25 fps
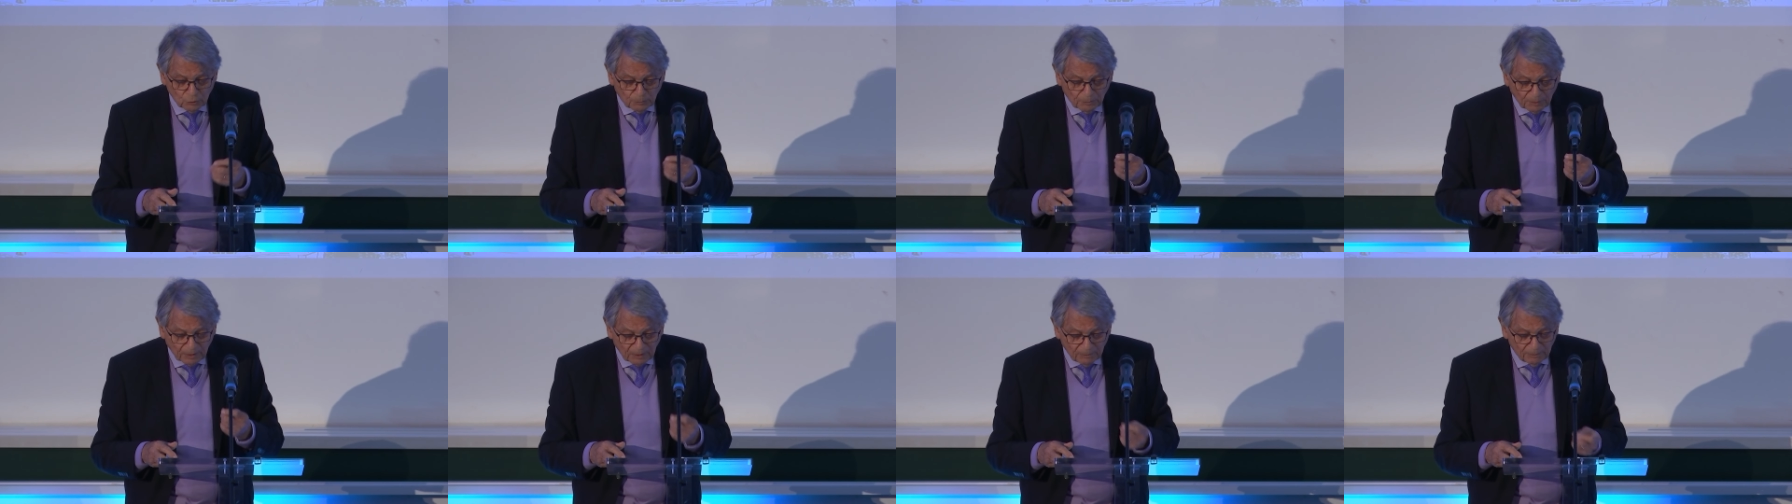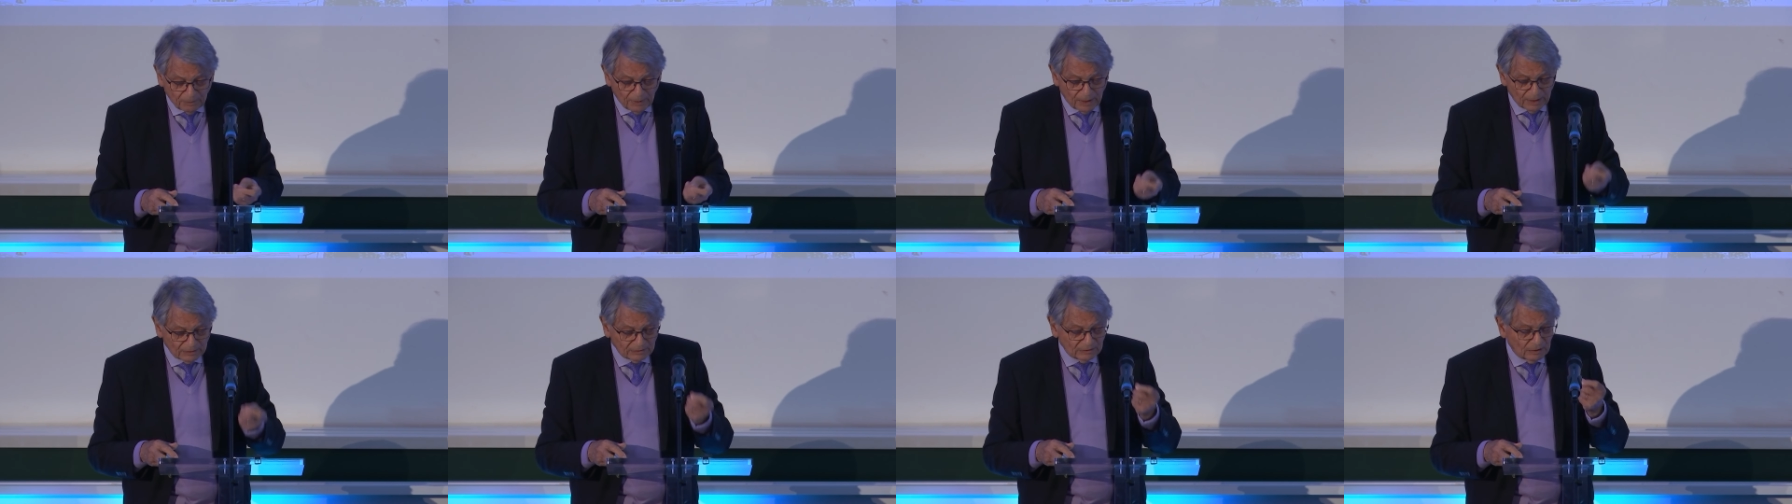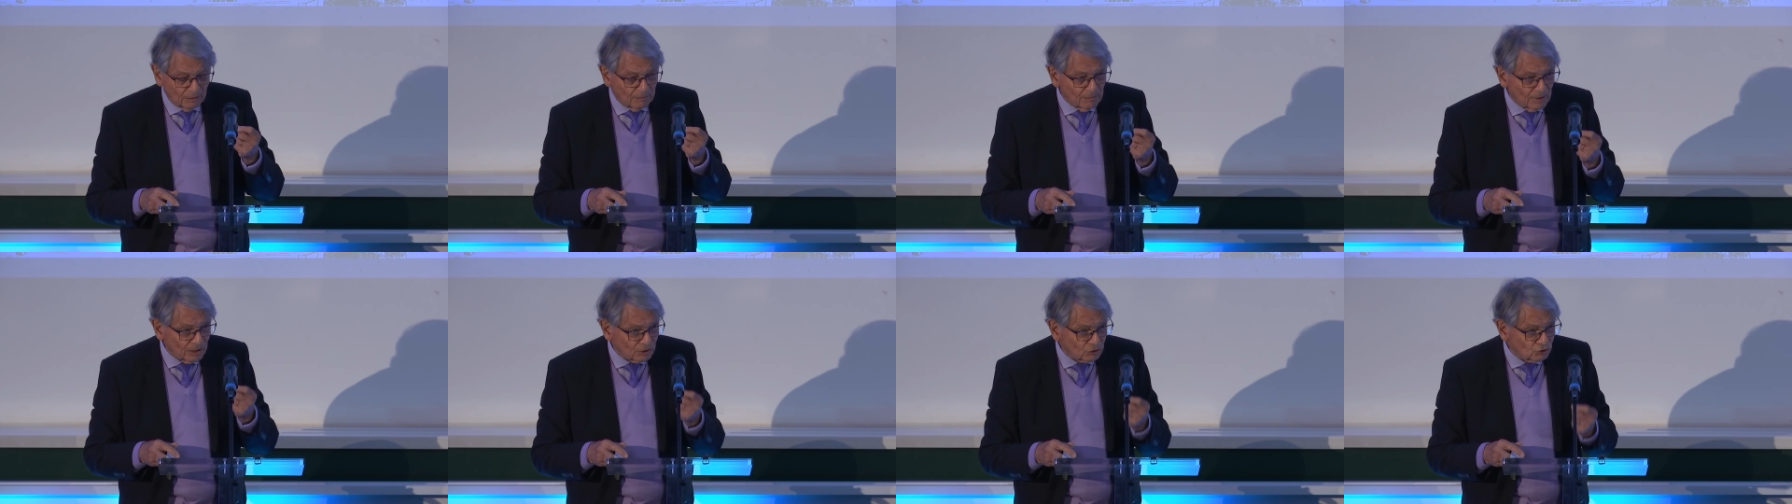préparent
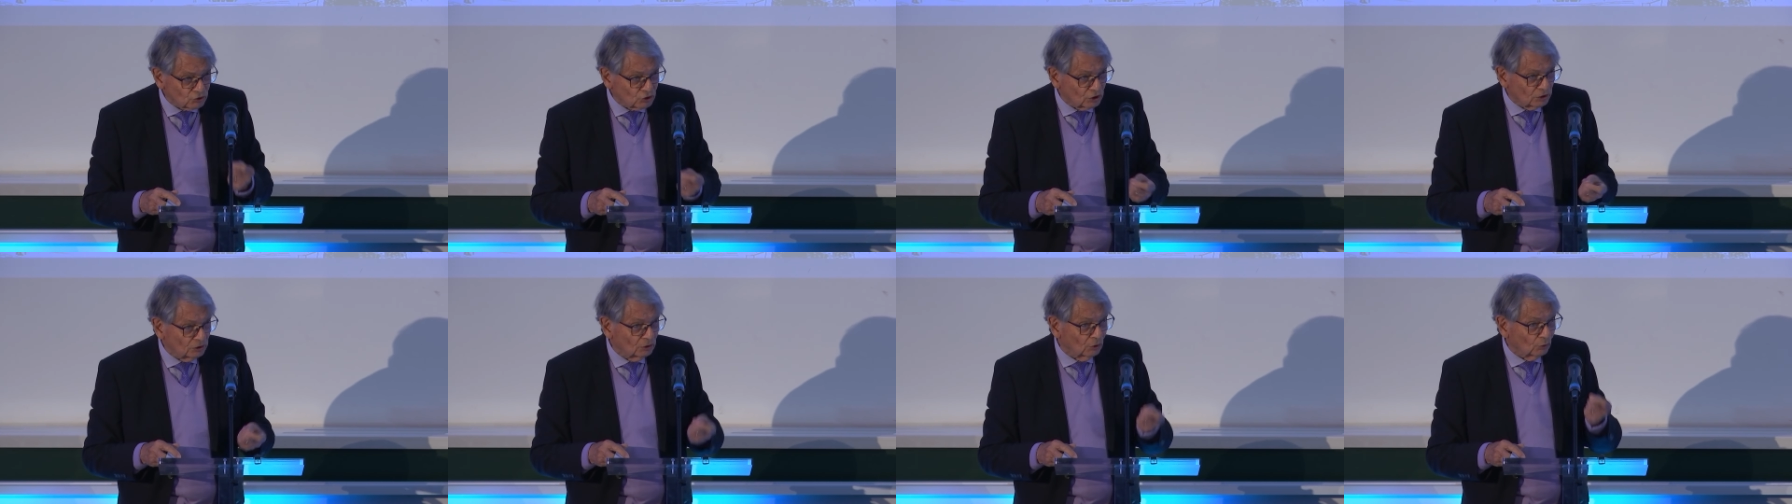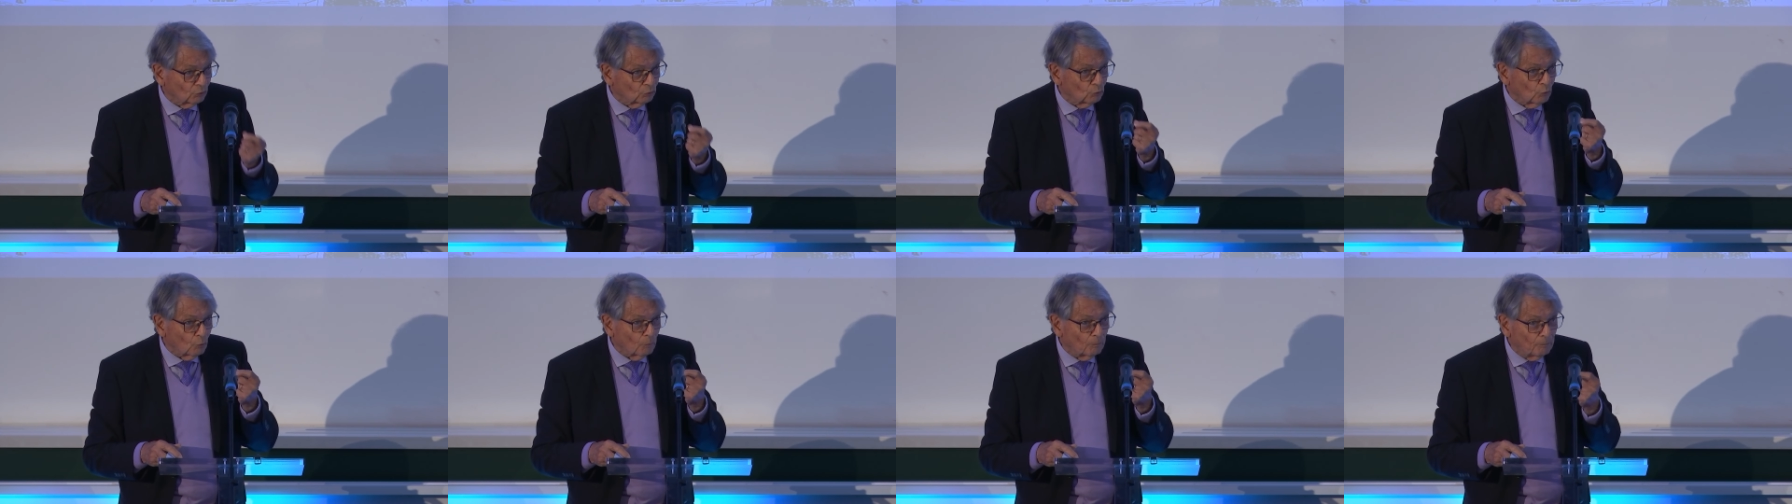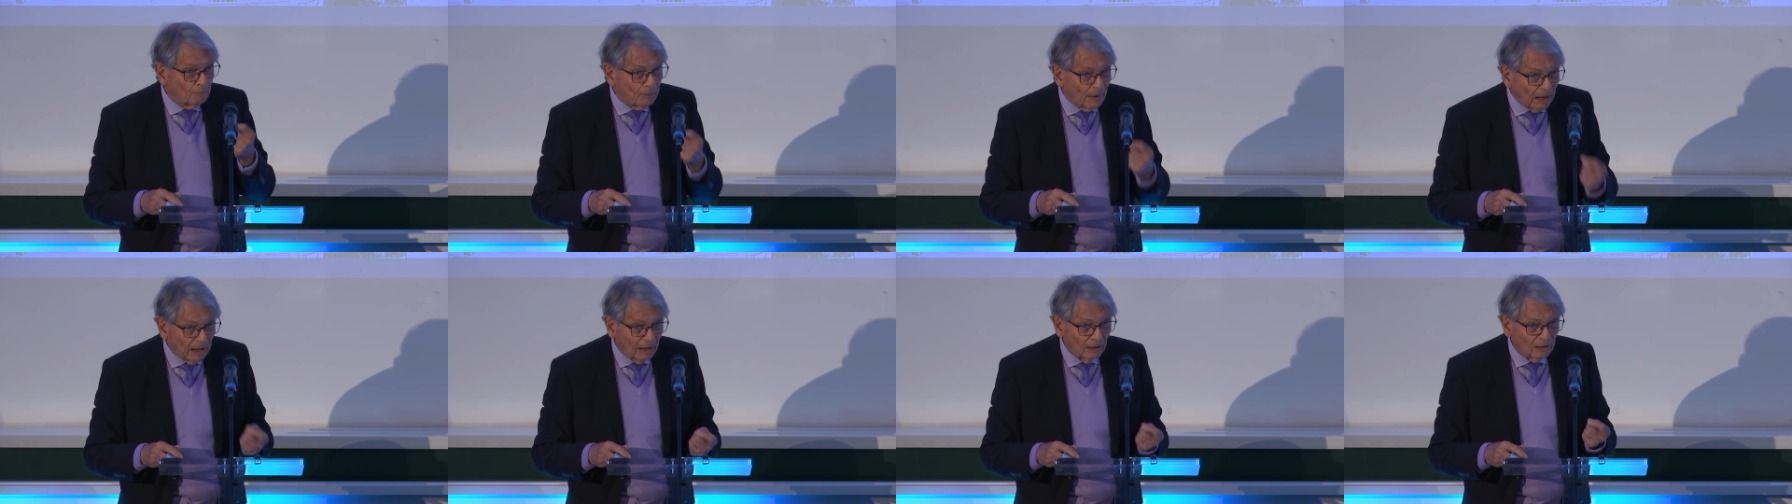à marcher dans nos
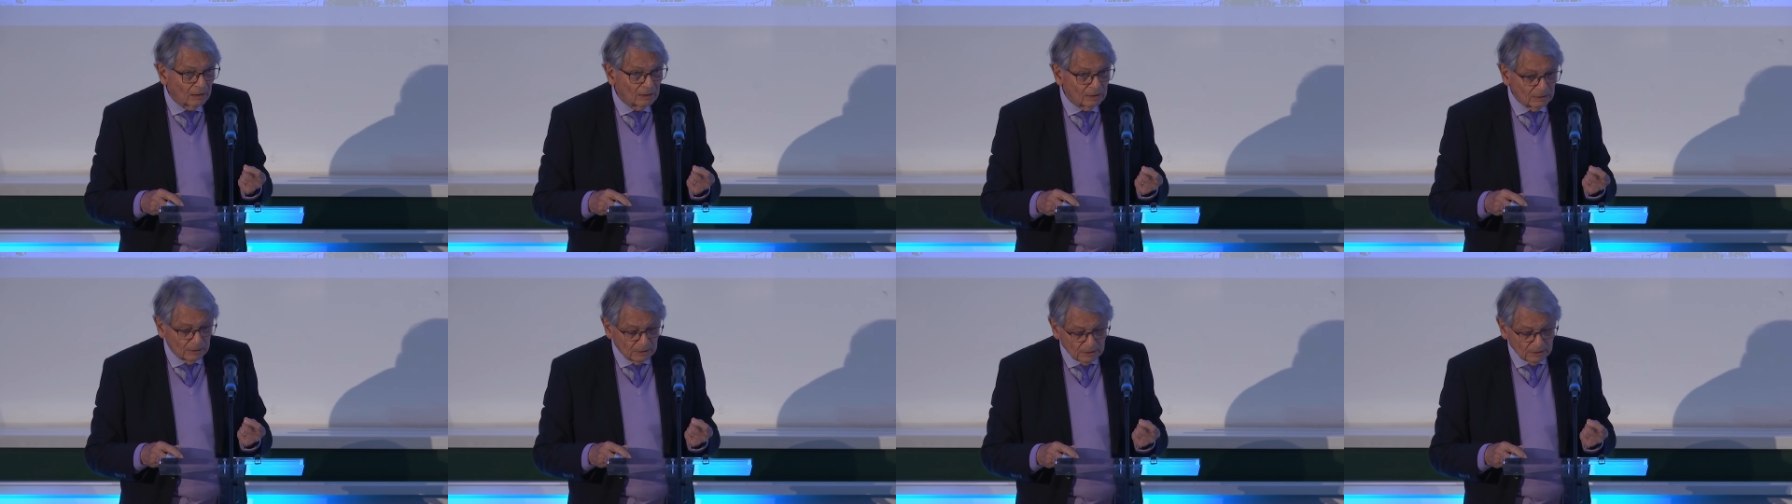pas,